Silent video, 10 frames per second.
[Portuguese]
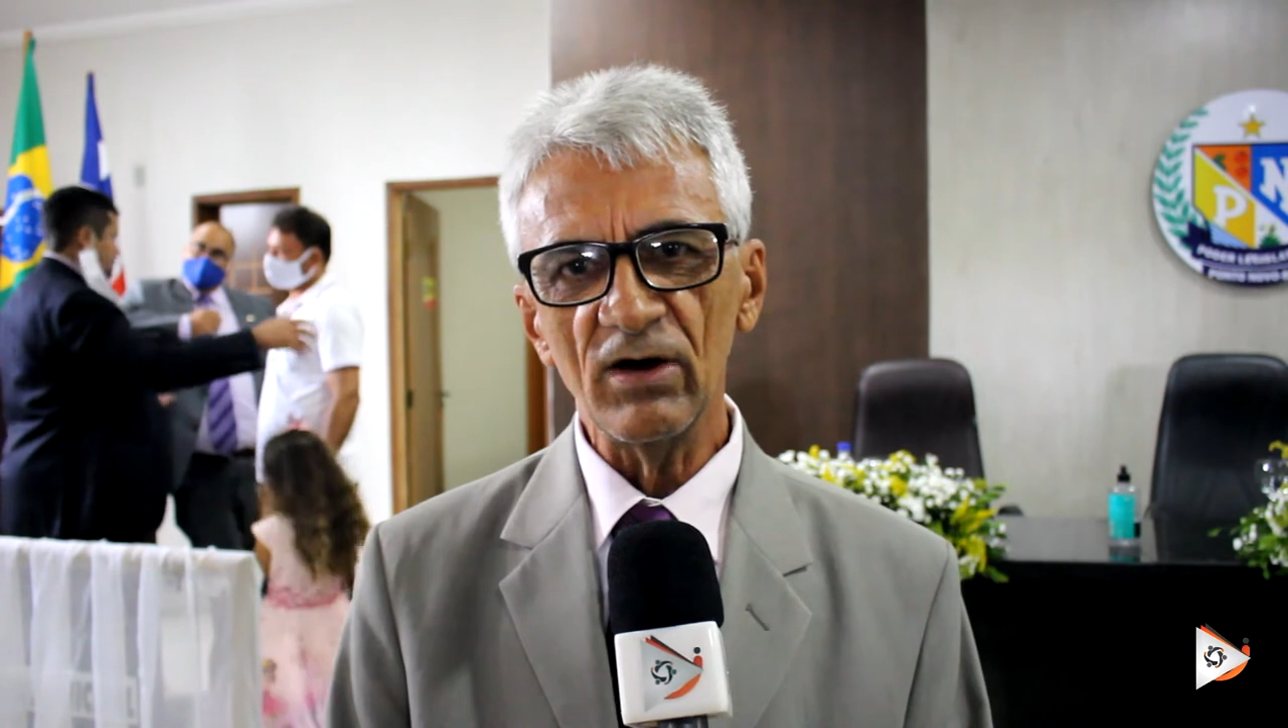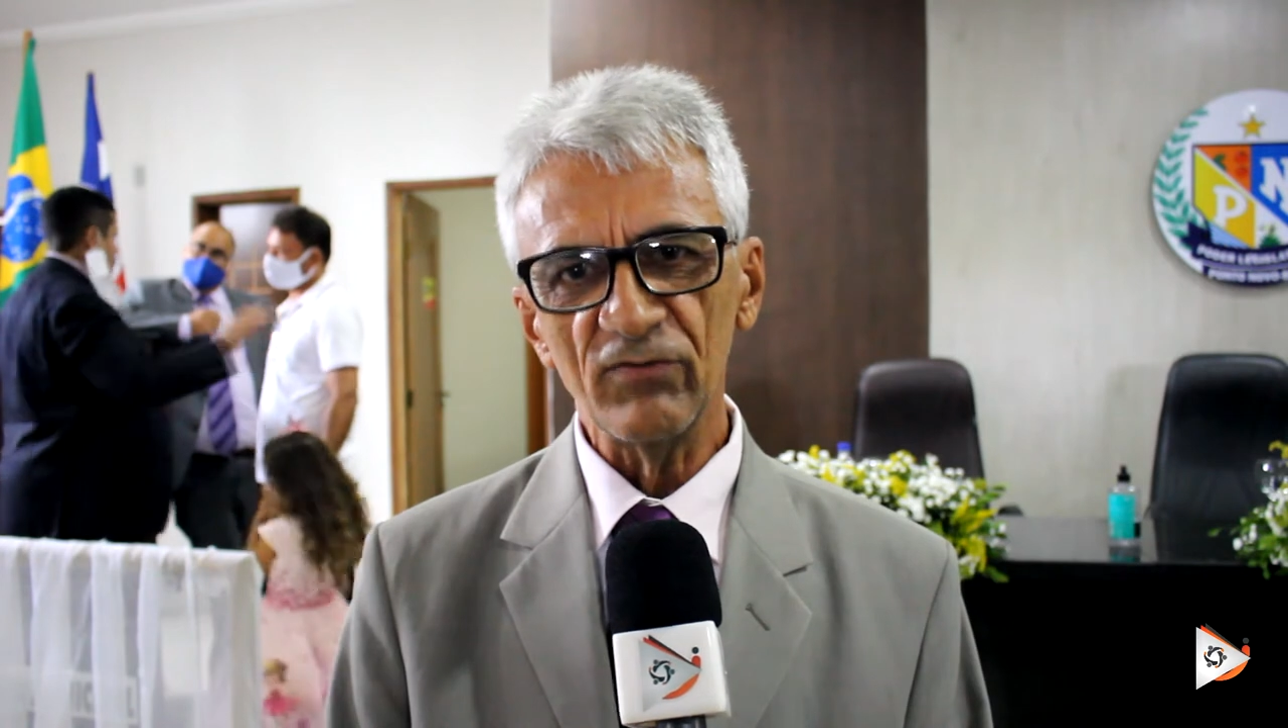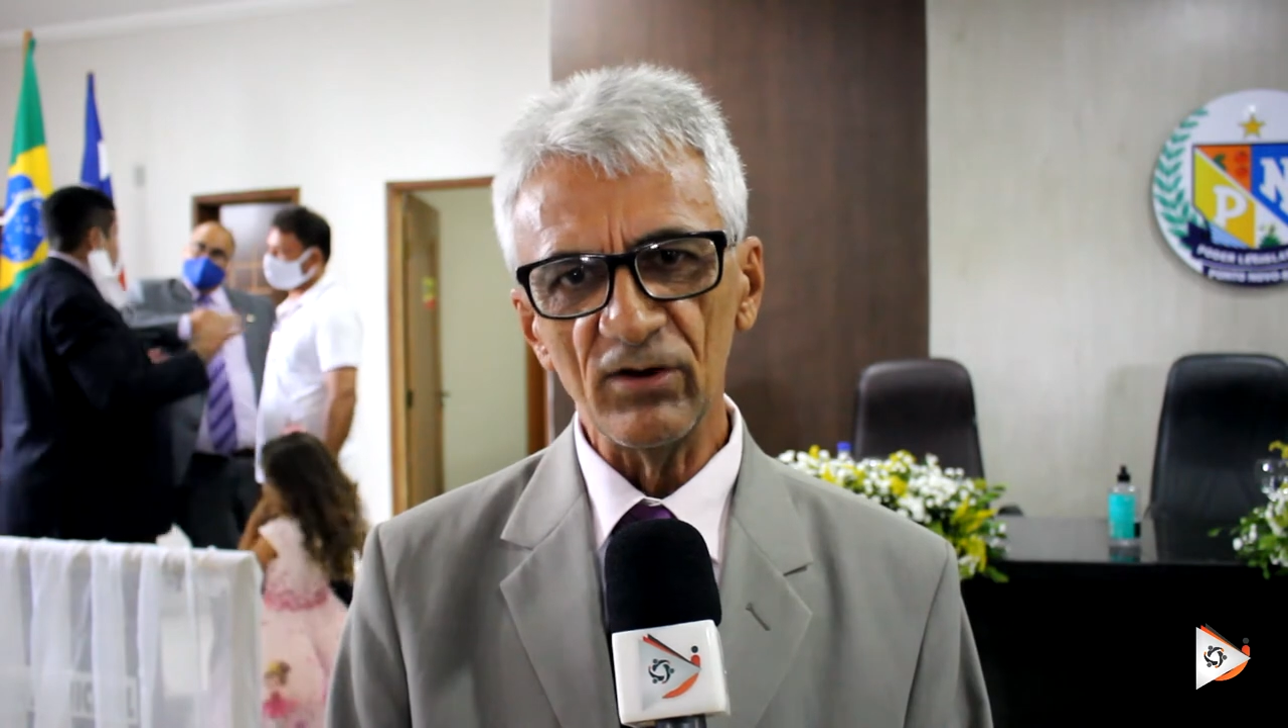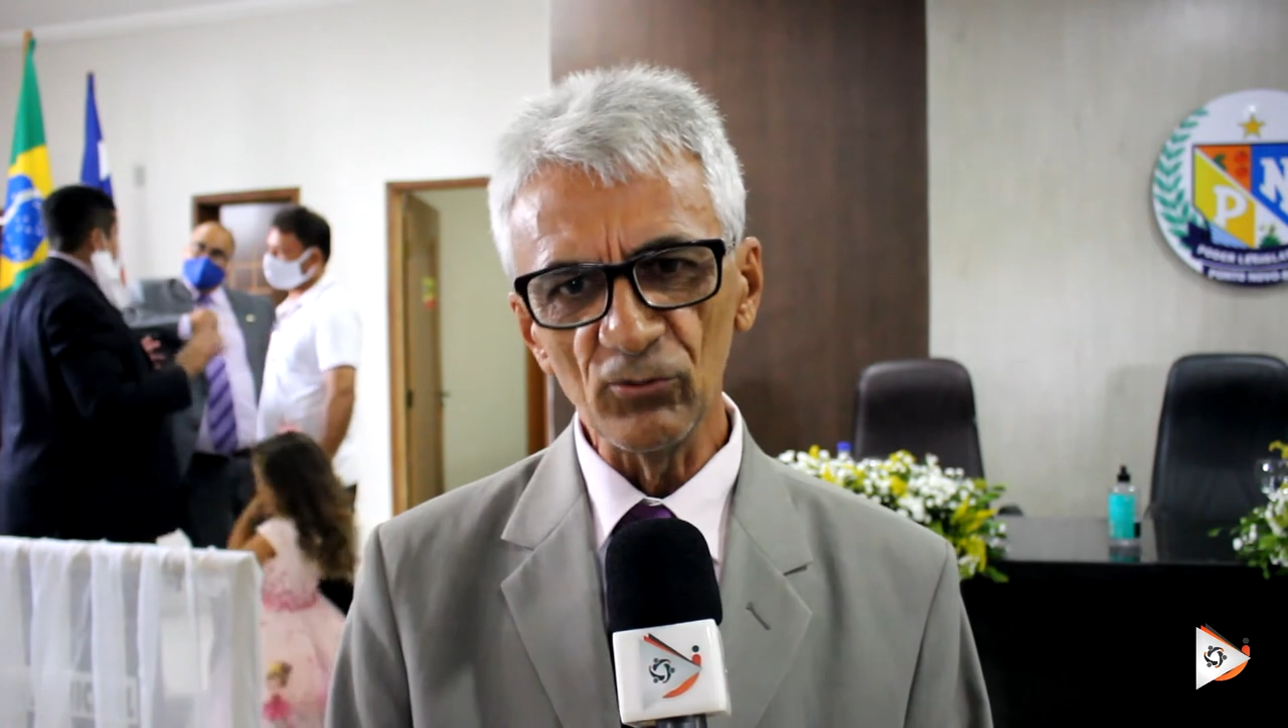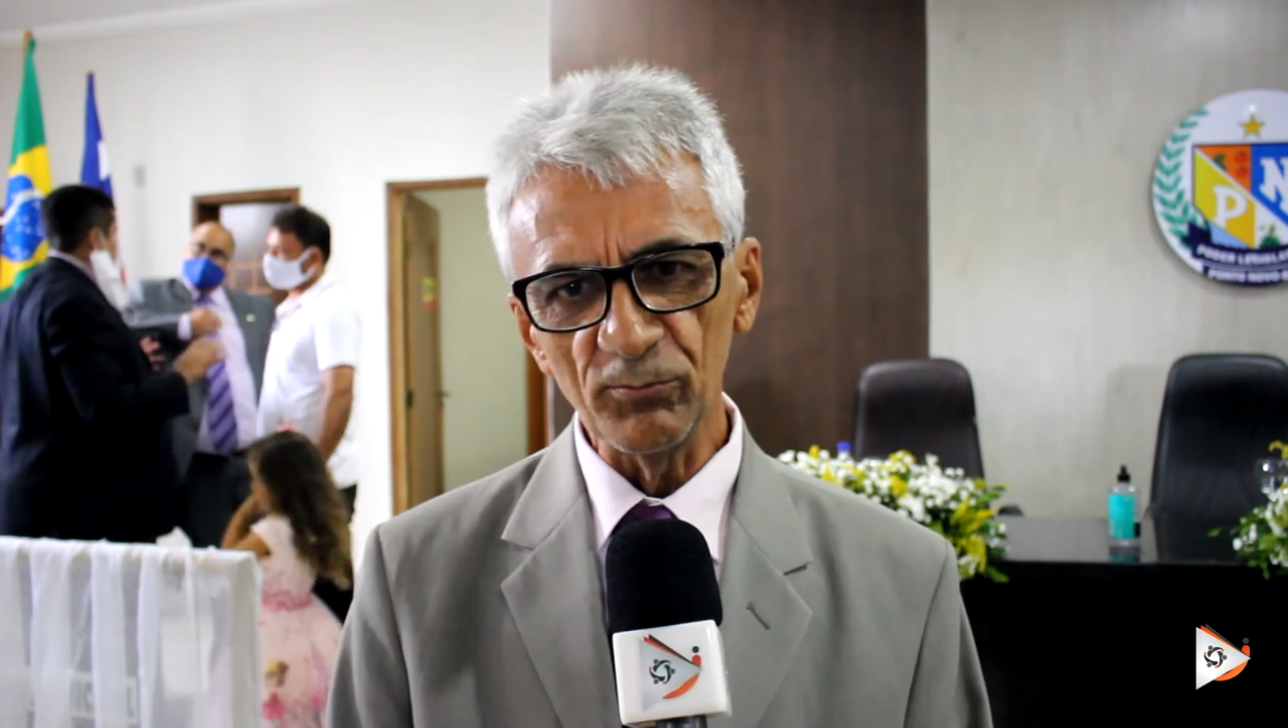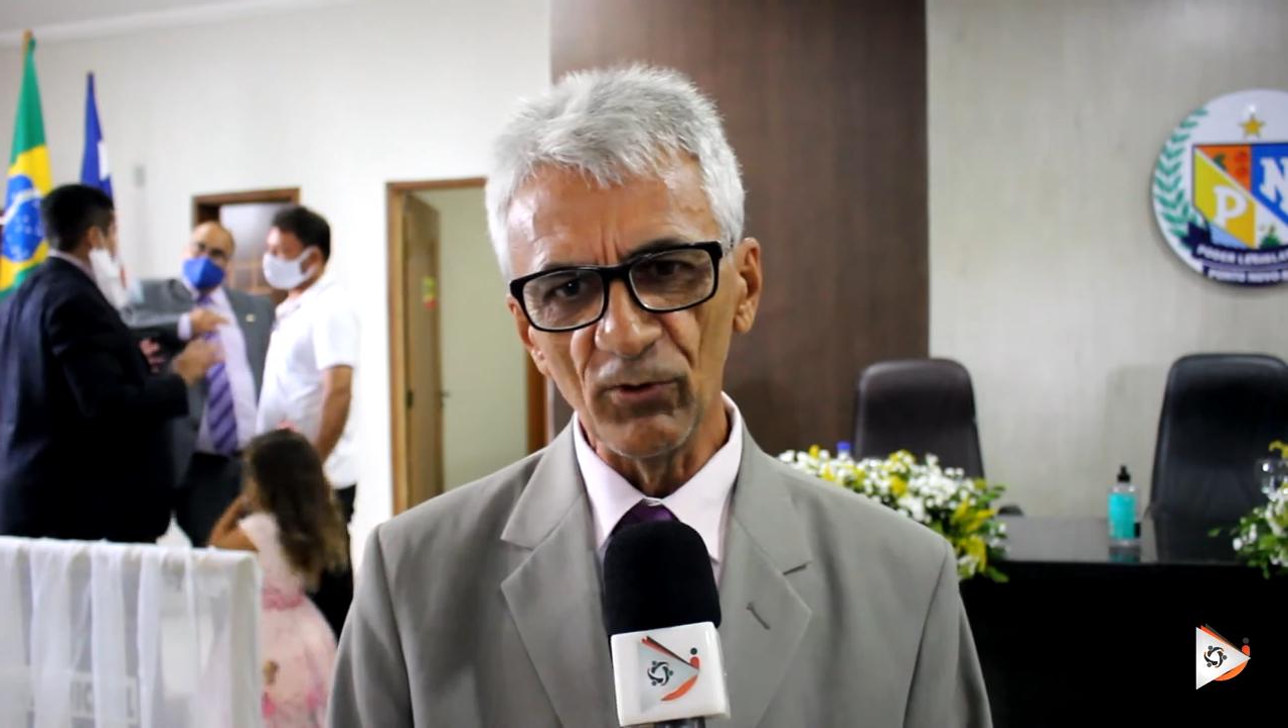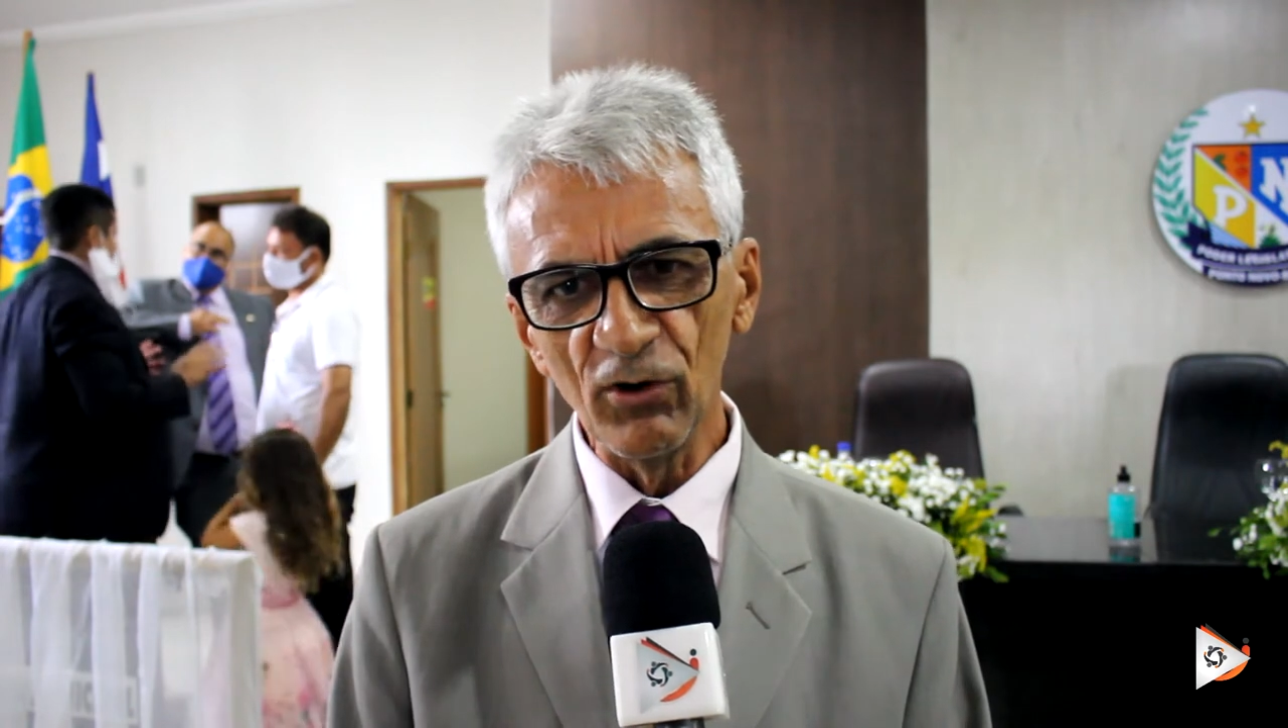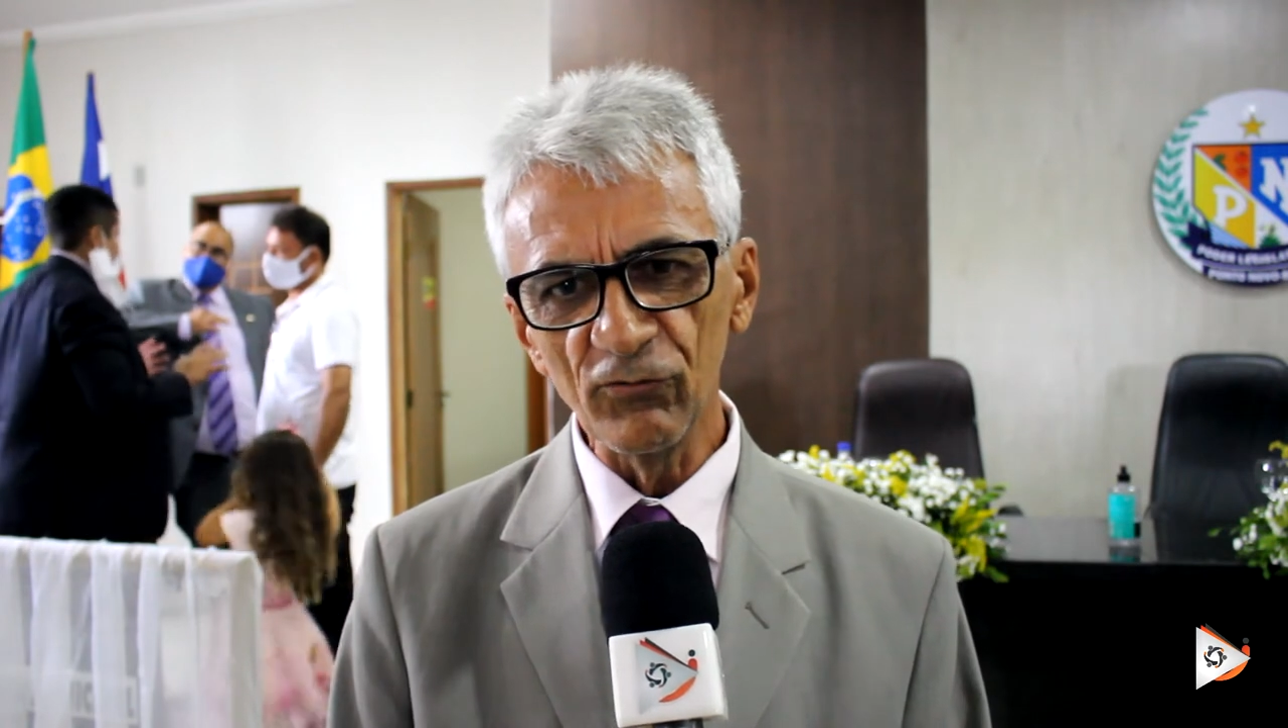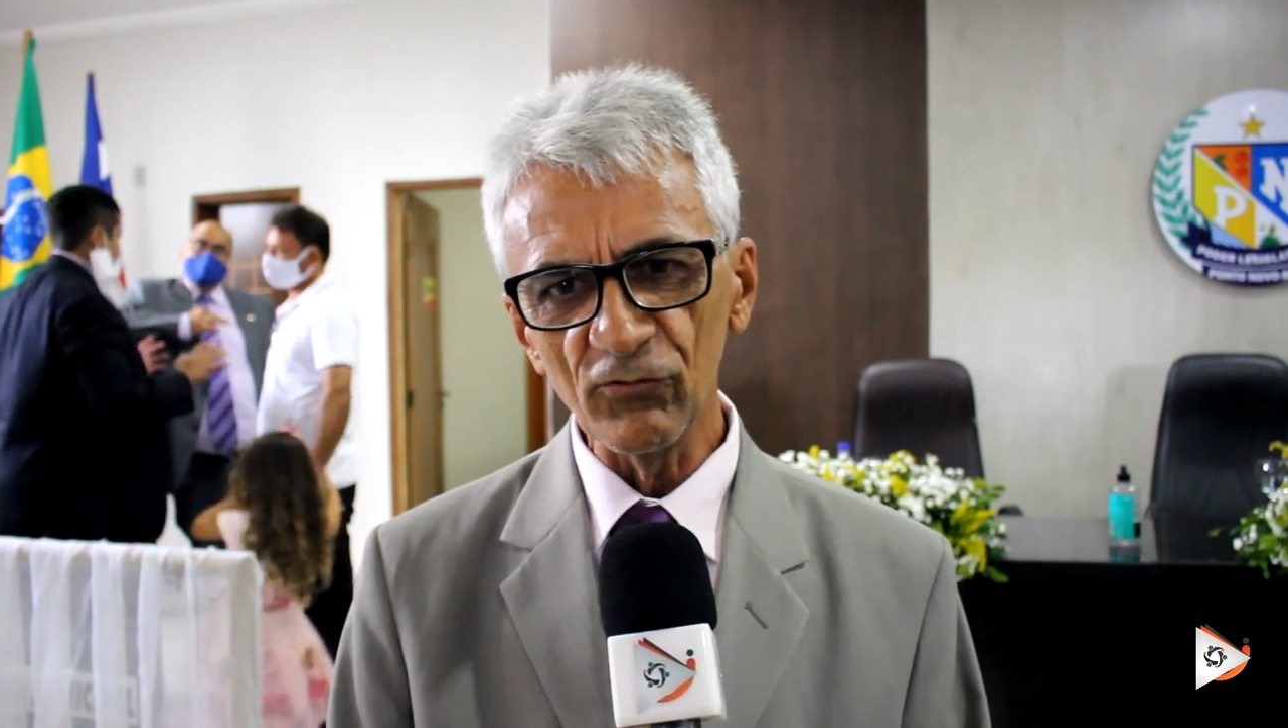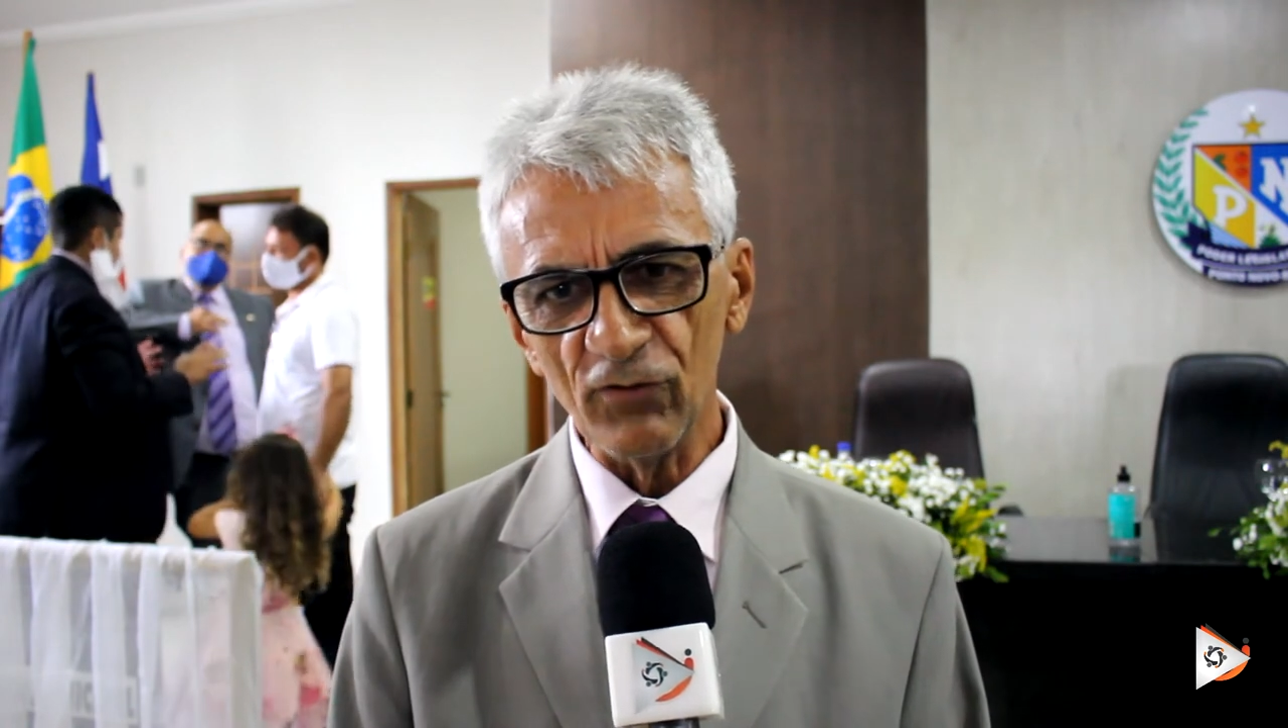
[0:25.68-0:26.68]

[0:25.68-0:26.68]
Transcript: o aval do povo,